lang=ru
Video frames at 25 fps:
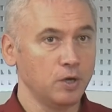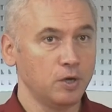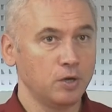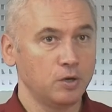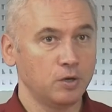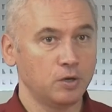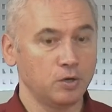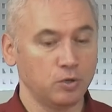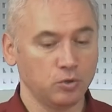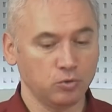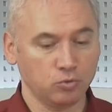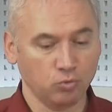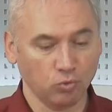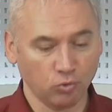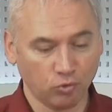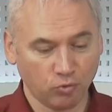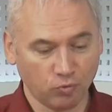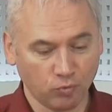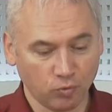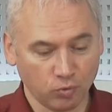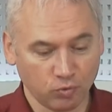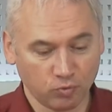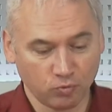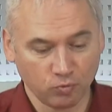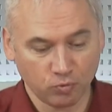Э, тоже
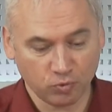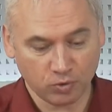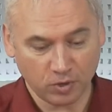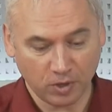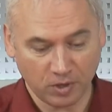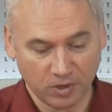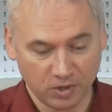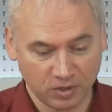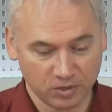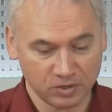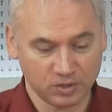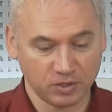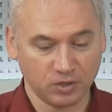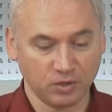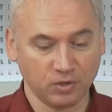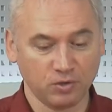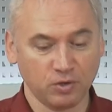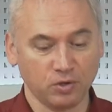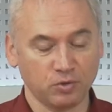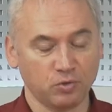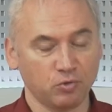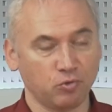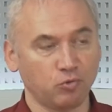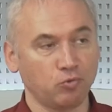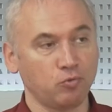вот, вот как раз я,
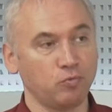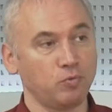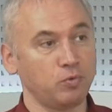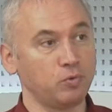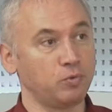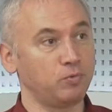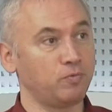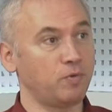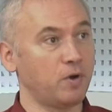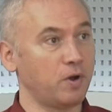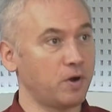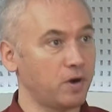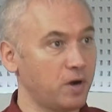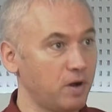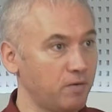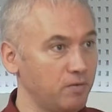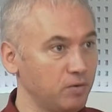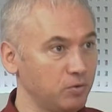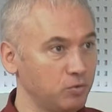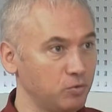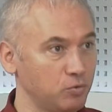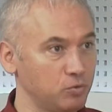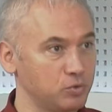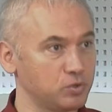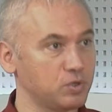да, тоже увидел Варава,
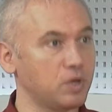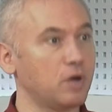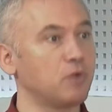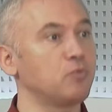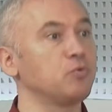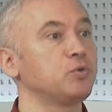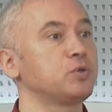то есть как mm -hmm.